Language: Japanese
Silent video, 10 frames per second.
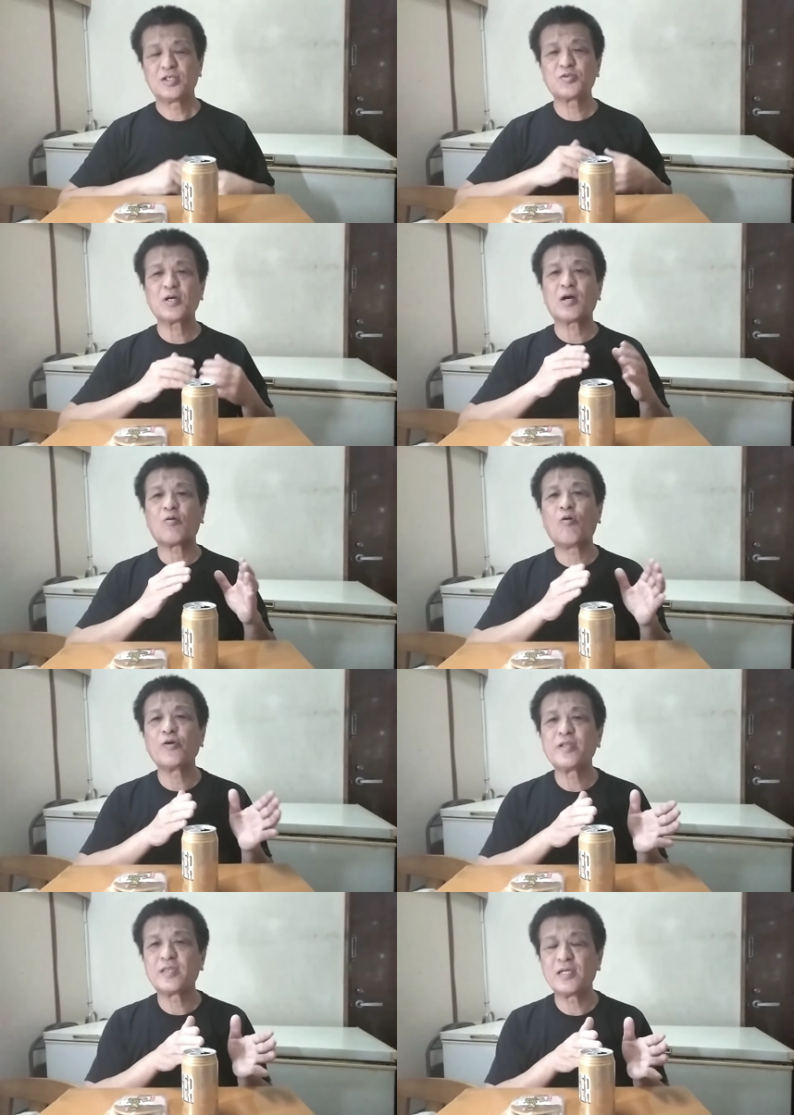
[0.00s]
人が
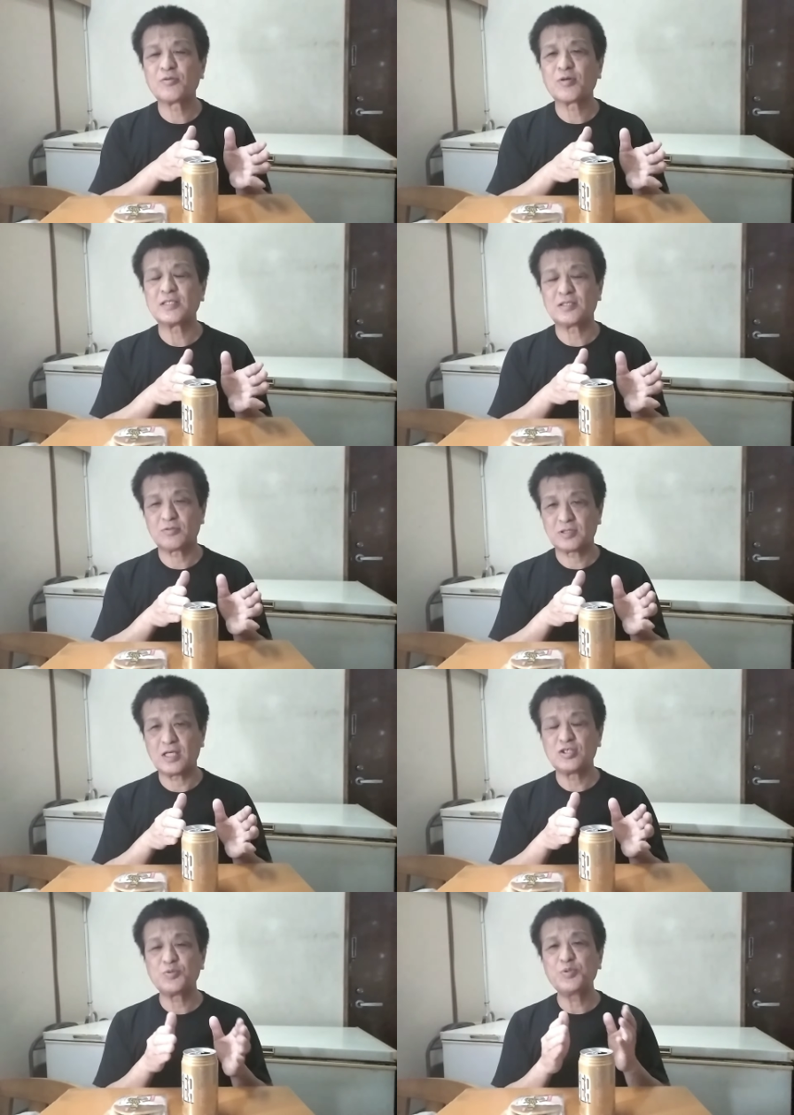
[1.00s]
こう言ってるとかじゃな
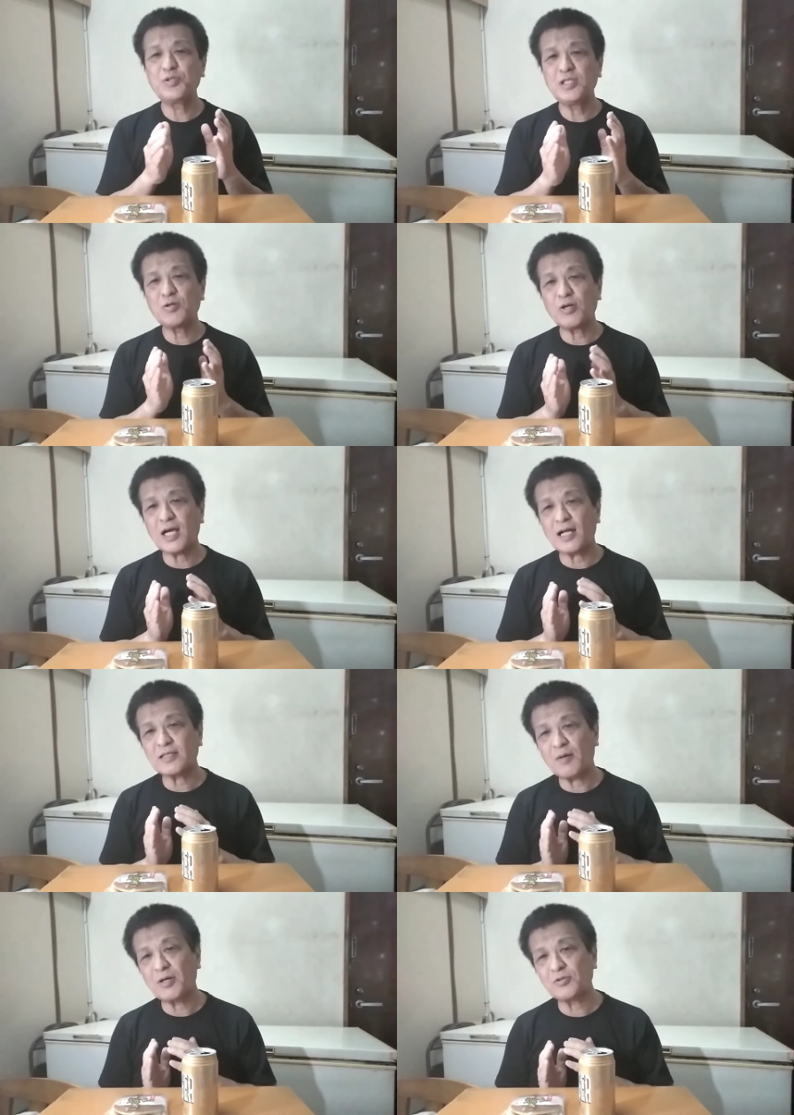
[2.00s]
くて自分にこれが
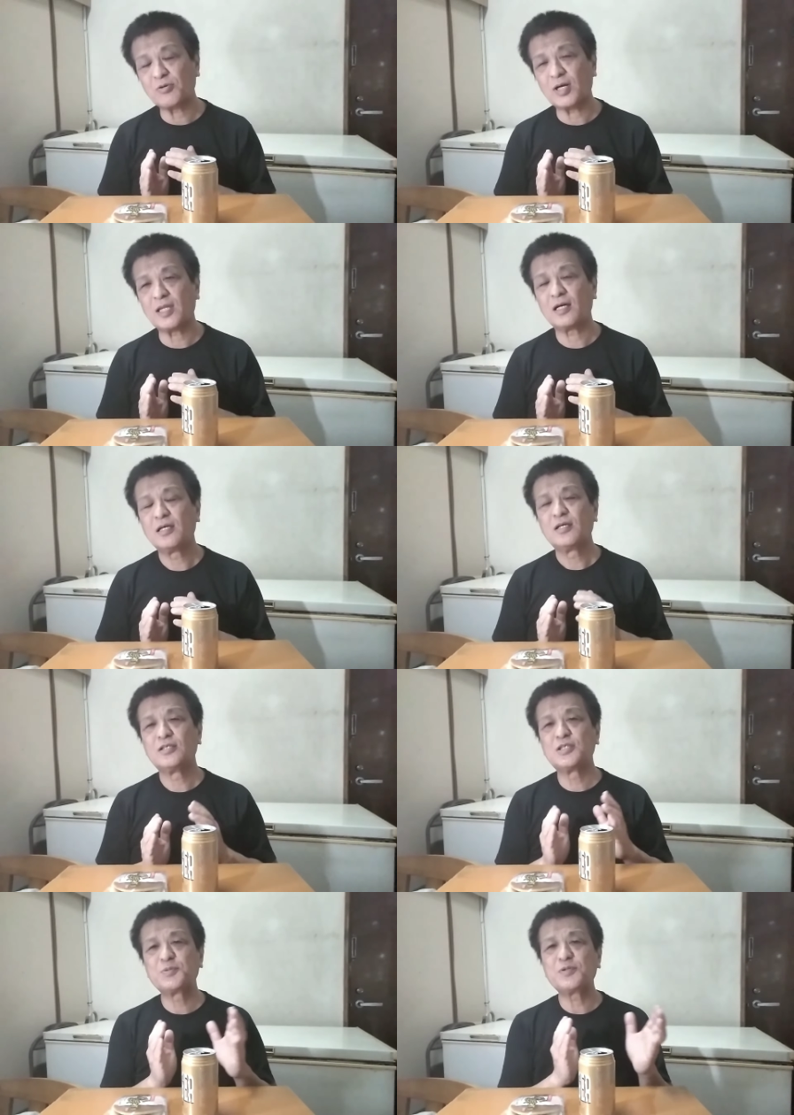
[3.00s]
当てはまるのかな
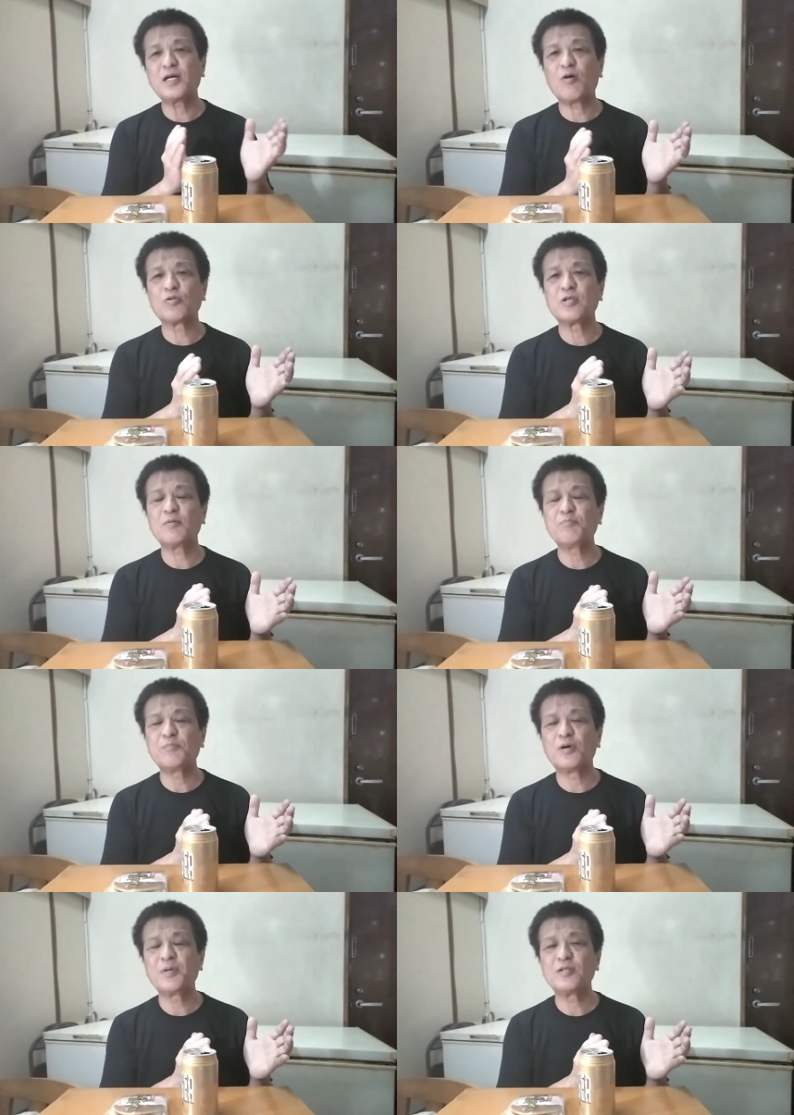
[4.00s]
自分はおて
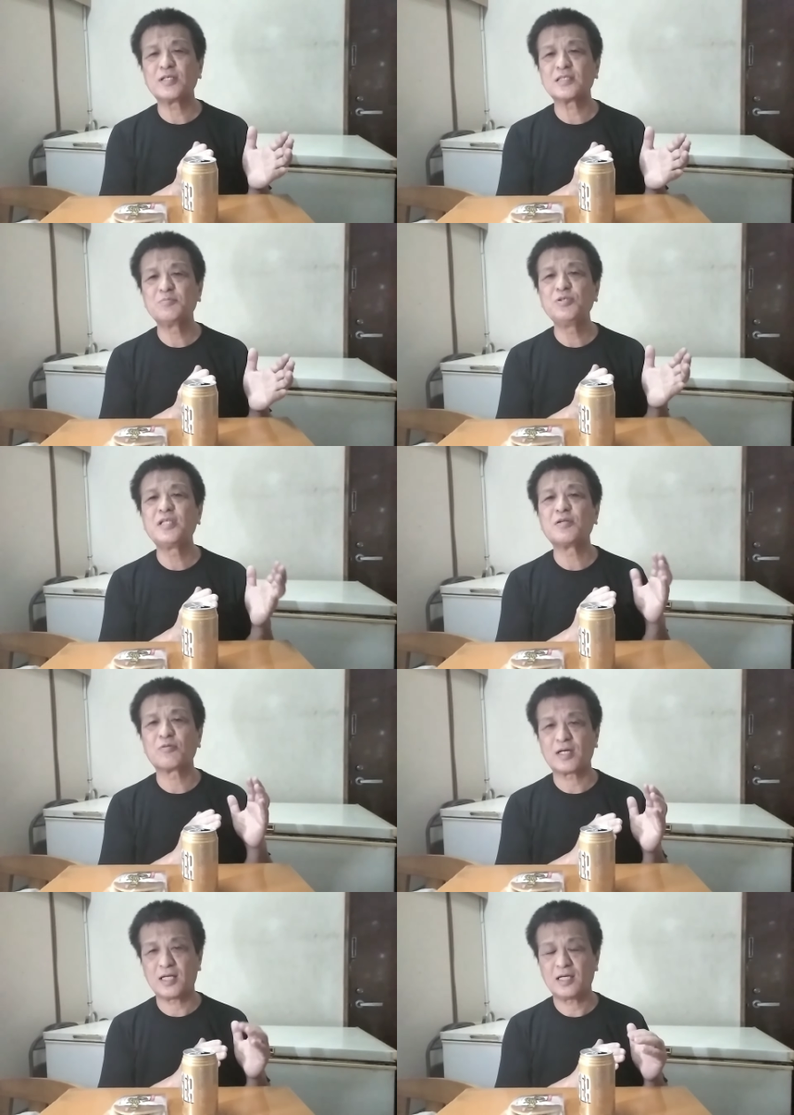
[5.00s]
お弁当屋さんに向いて
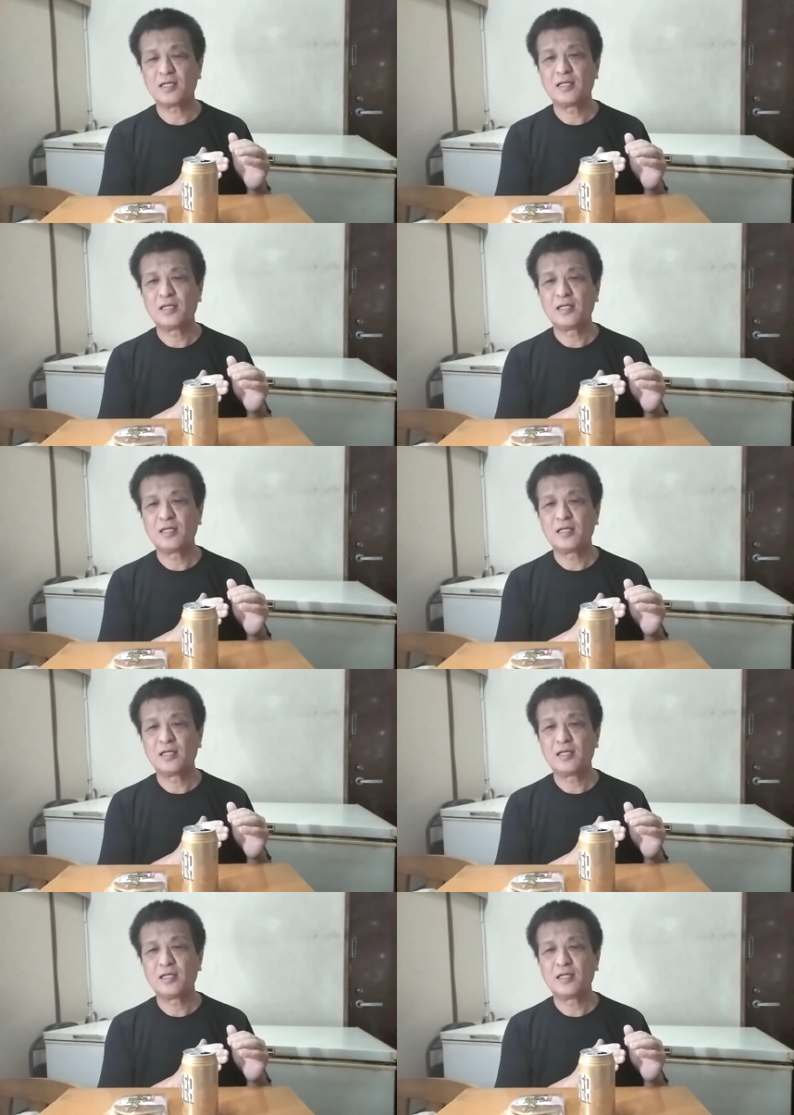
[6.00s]
るのかな